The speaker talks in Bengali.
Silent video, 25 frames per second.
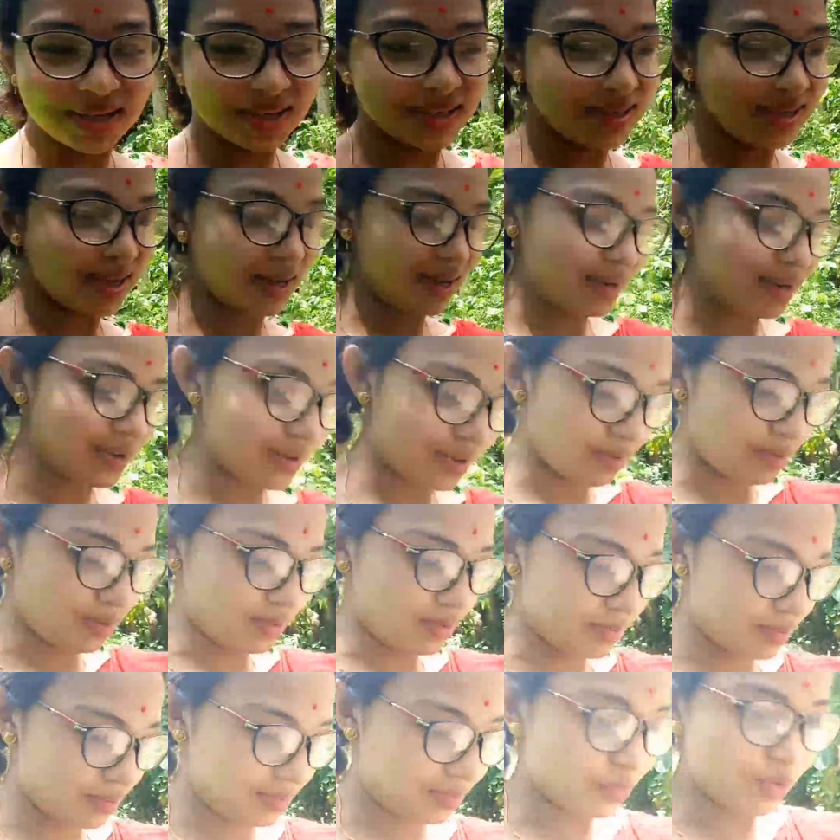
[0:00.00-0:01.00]
এসেছি আর
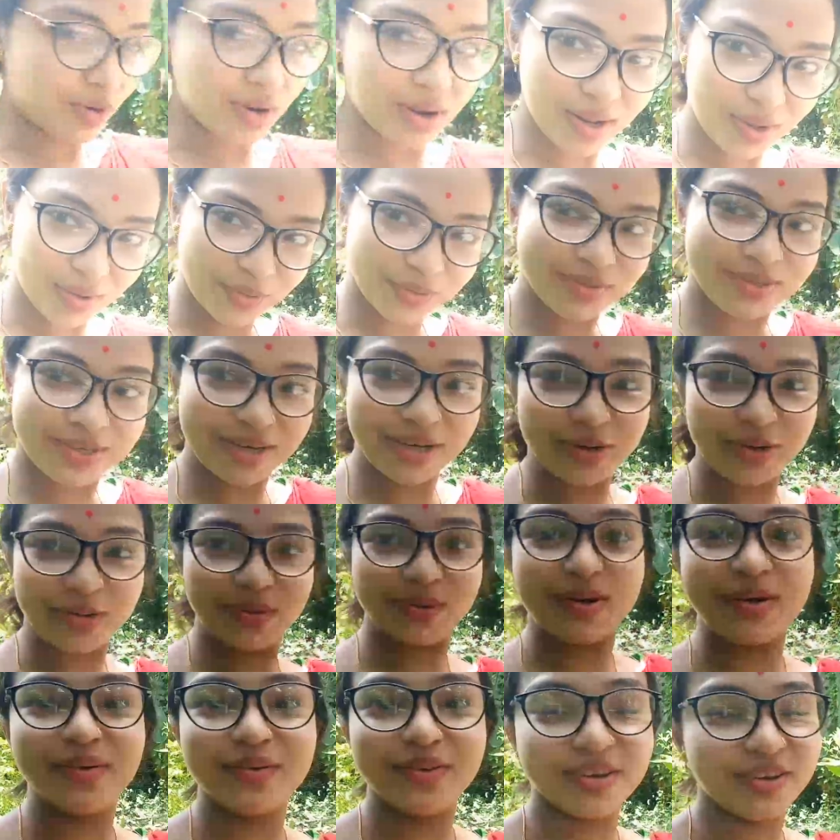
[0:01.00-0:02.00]
মনেও ছিল
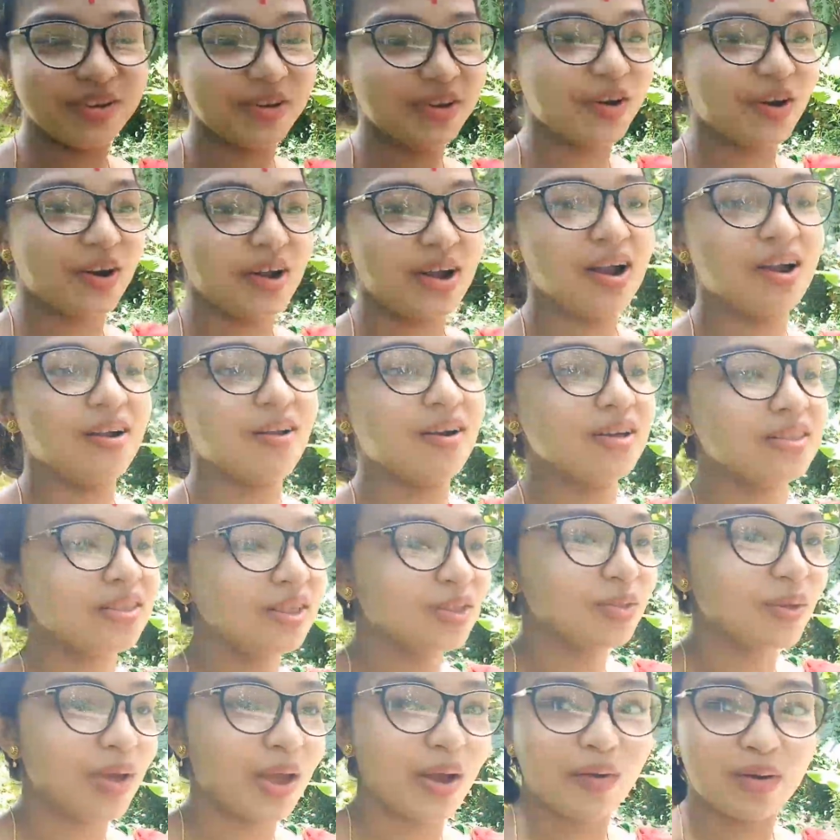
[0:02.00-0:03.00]
না ভিডিও করার কথা
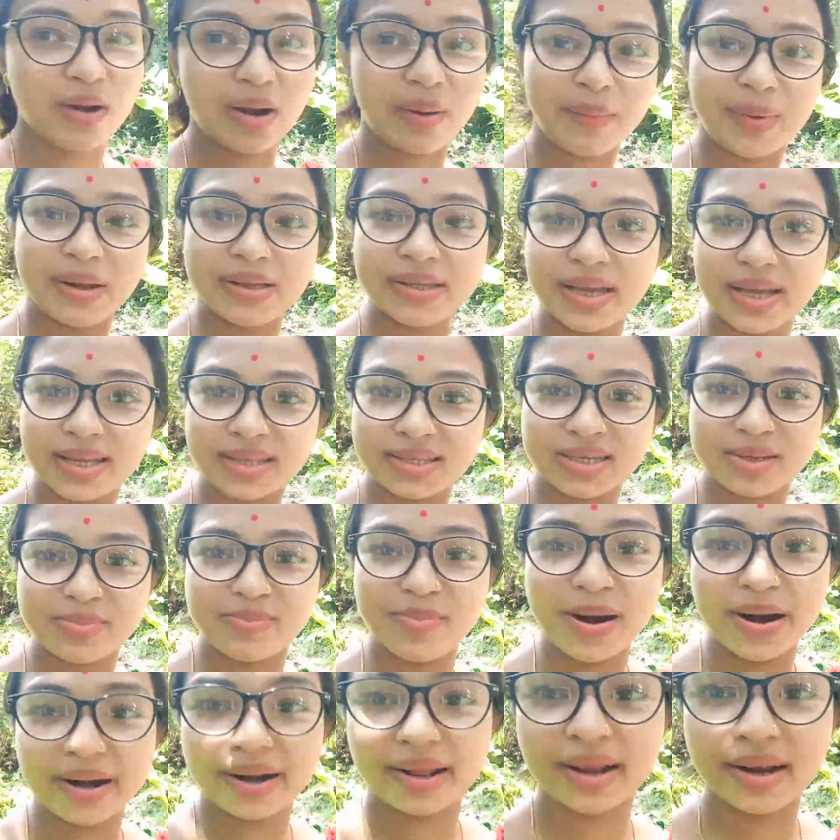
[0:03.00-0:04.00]
তো এখন আমরা যাচ্ছি
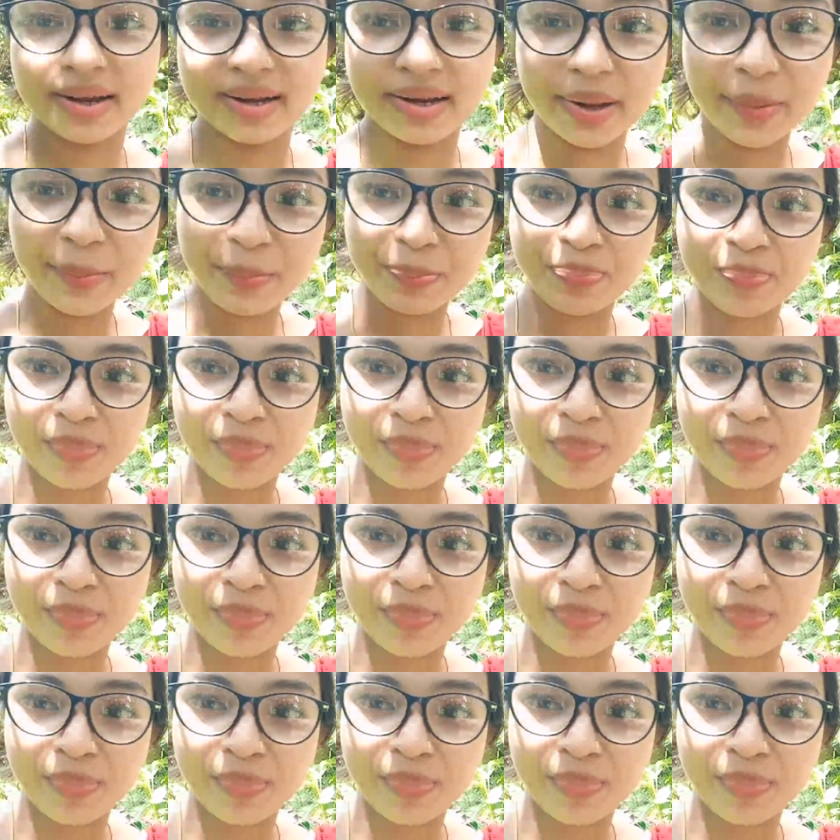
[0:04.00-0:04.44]
মার্কেটে